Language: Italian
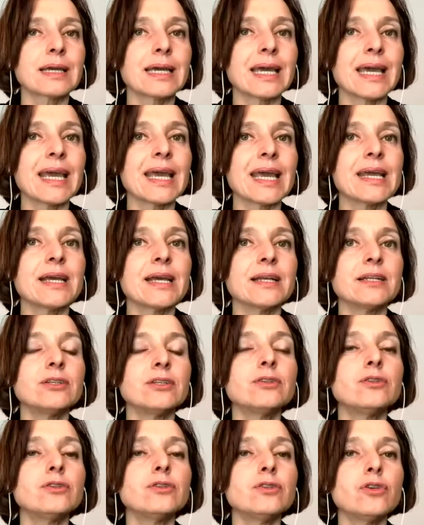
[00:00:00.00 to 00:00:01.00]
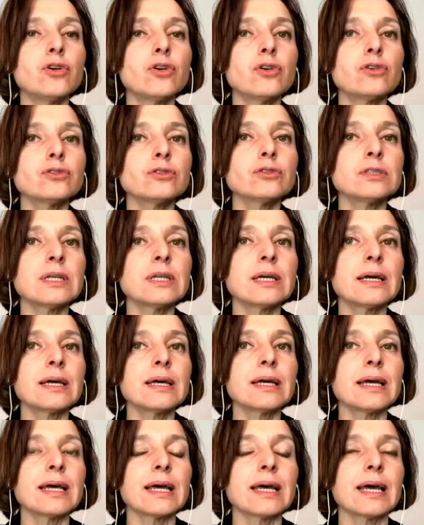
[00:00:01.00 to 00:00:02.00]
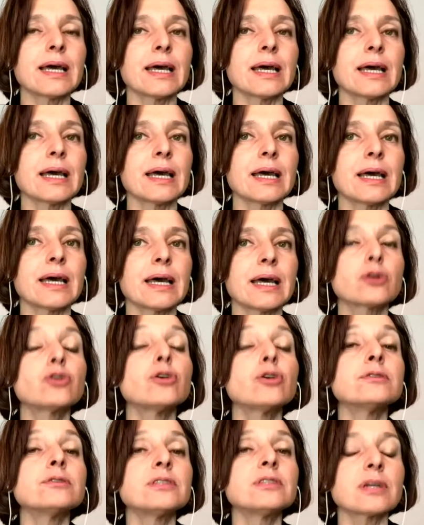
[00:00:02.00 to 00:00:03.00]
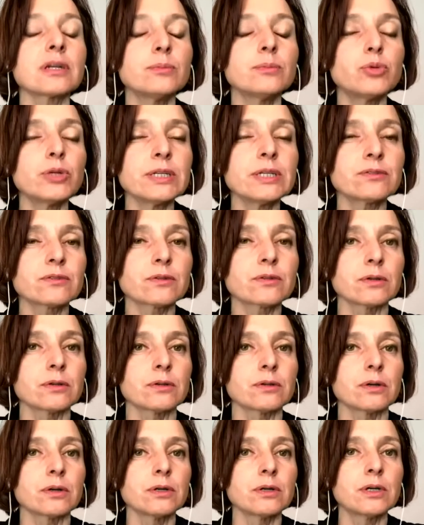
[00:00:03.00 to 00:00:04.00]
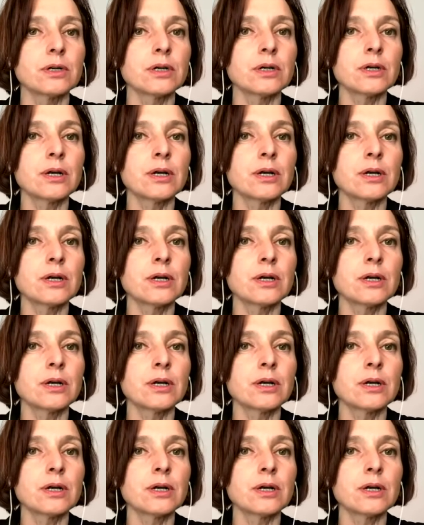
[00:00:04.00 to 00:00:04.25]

che non eh, contribuiscono